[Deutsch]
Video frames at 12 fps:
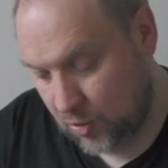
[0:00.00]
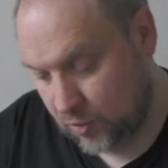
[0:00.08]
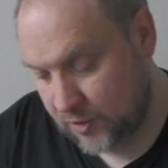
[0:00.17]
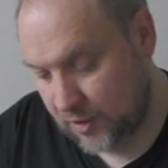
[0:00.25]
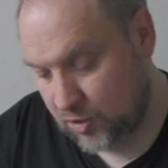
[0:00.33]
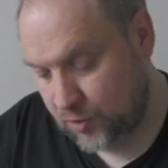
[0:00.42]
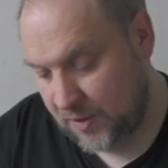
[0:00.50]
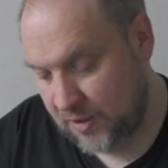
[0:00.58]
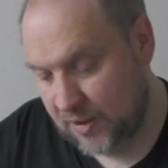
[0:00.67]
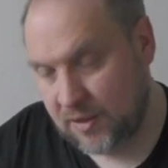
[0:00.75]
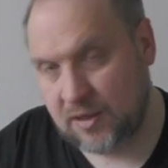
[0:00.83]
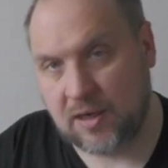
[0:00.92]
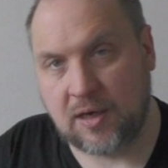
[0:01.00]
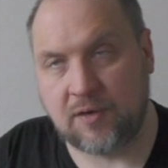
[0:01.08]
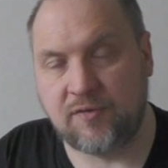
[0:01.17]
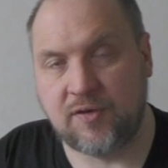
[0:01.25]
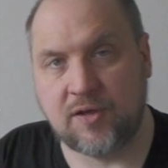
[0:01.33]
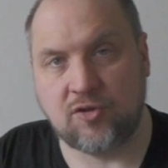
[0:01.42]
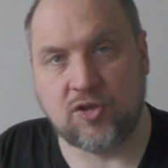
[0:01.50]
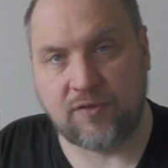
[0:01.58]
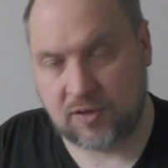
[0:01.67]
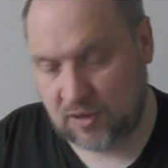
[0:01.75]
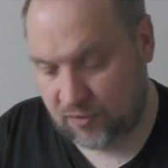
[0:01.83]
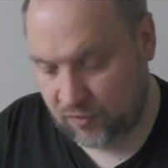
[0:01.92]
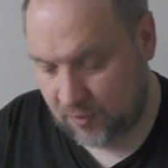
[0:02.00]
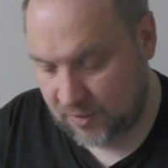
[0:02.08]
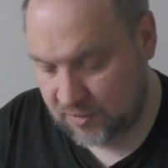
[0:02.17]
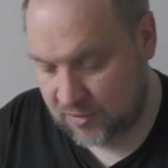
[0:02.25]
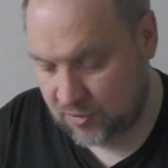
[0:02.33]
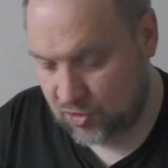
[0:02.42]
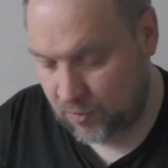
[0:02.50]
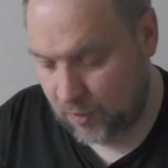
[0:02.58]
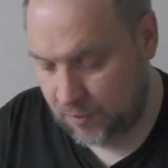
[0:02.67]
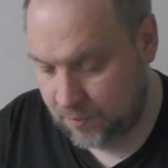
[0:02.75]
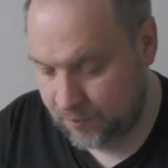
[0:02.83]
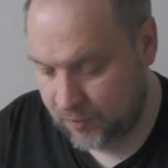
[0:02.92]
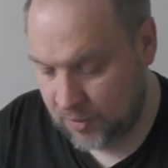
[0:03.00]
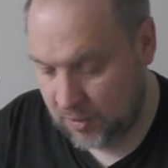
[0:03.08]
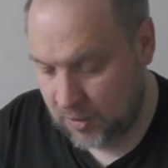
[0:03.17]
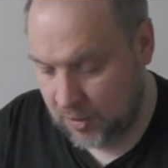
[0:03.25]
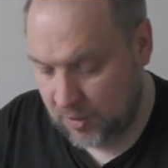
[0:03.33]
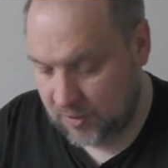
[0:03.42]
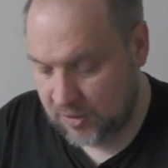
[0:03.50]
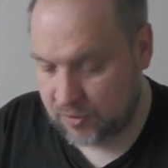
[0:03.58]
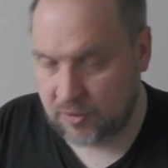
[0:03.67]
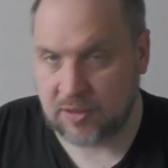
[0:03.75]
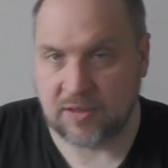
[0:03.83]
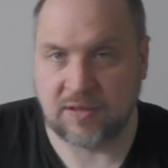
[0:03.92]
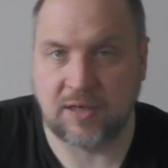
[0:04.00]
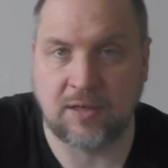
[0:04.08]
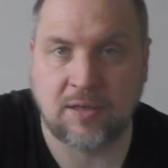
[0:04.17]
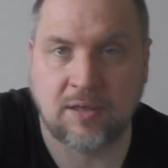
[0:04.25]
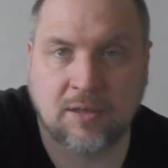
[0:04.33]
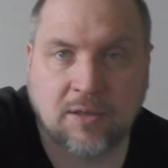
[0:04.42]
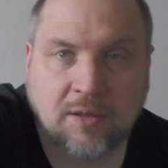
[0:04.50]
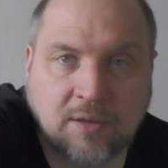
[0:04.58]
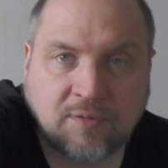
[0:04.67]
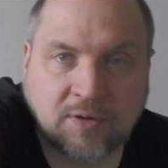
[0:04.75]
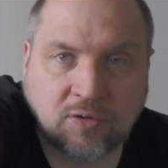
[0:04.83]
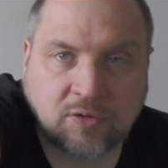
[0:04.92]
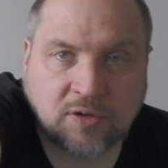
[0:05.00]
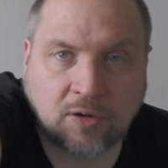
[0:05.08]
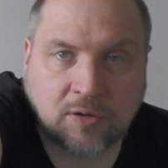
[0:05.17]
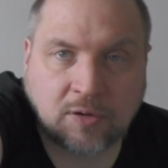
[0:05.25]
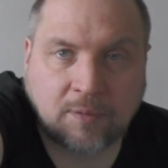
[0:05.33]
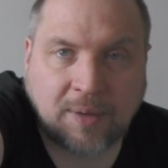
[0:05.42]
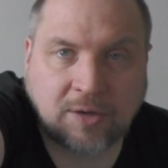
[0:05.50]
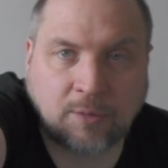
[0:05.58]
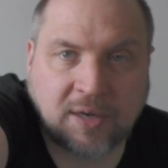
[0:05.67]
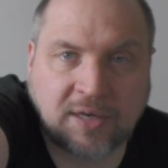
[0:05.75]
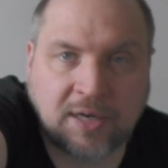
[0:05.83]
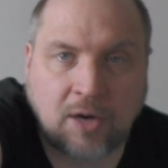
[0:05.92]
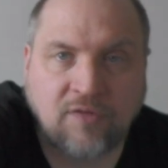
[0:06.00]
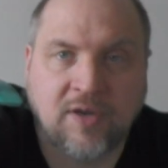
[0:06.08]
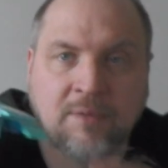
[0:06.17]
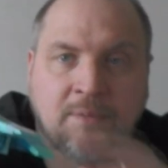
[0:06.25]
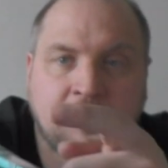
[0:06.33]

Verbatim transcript: und dann später in der vierten Staffel Transformers G1. Hier könnt ihr sehen, ich versuche es auch nochmal noch mal in der Aufnahme,